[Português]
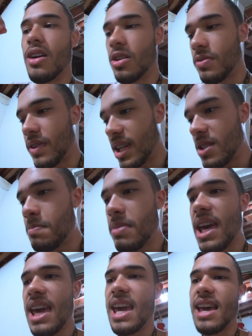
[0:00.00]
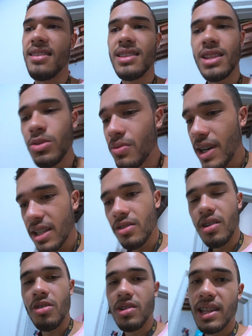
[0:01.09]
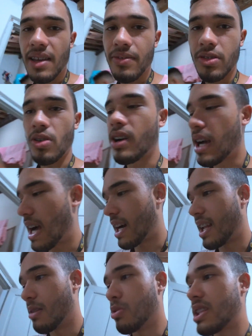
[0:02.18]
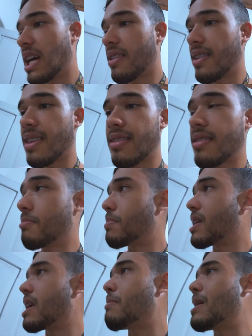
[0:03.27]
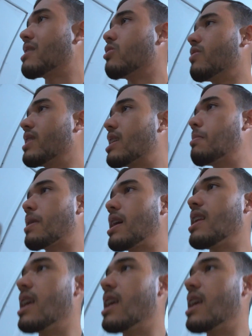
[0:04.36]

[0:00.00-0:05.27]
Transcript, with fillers: alto-falante peso. Então não vai tocar o que deve tocar, galera. Muitas vezes vai queimar de novo é daqui para